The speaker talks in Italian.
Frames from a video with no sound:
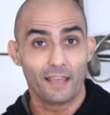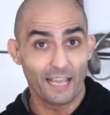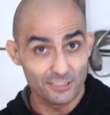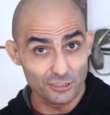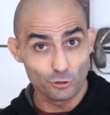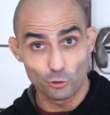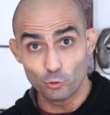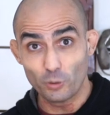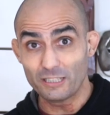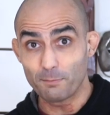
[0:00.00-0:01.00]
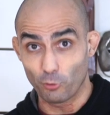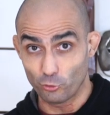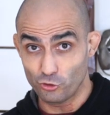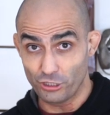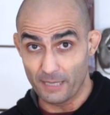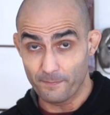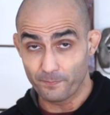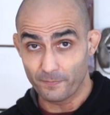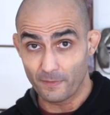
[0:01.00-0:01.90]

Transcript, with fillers: Esistono due tipologie.